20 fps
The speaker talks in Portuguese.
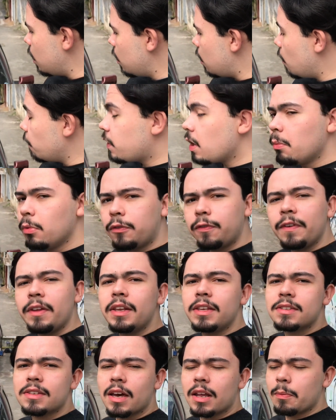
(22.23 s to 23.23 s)
Eu fiquei muito
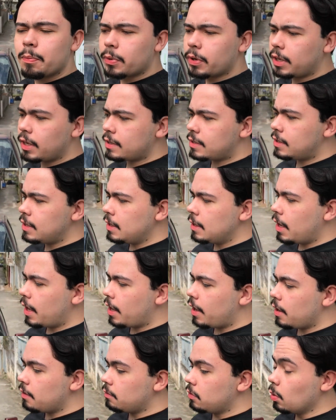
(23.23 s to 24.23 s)
feliz, cara, porque assim,
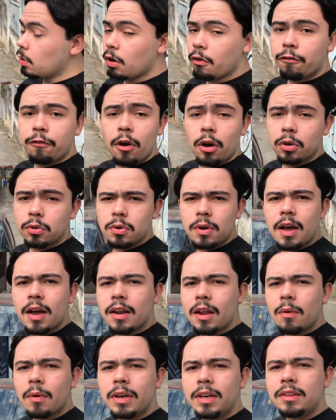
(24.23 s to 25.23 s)
é, não é o foco do
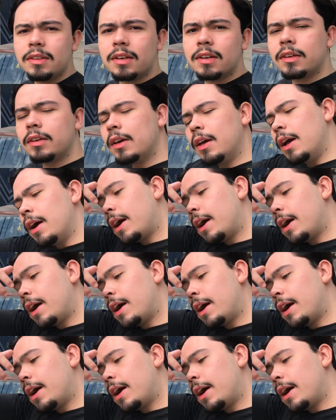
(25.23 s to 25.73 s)
canal ainda, né?